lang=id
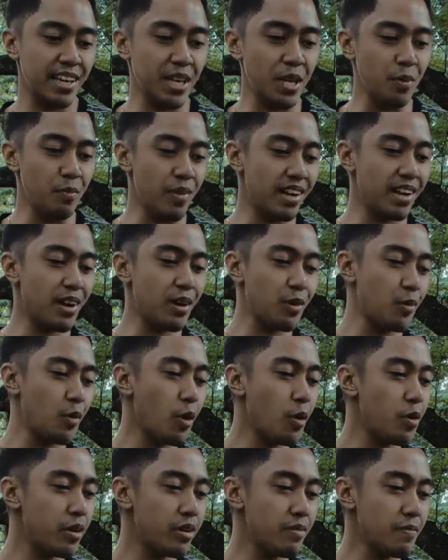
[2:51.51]
gimana
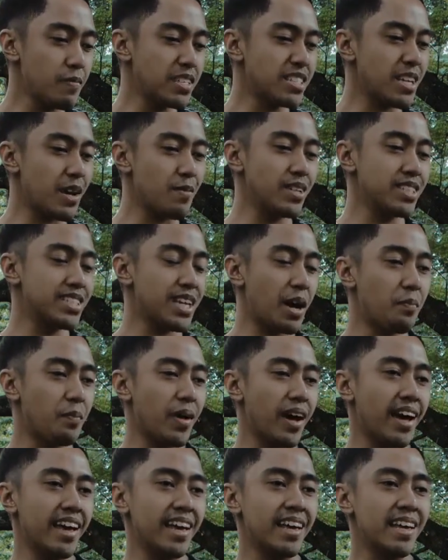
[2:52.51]
gue bisa
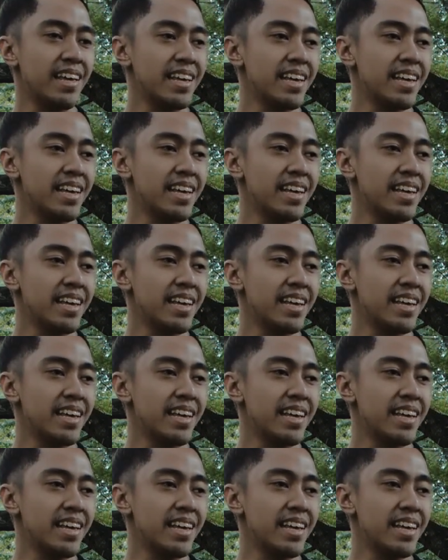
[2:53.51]
mencapai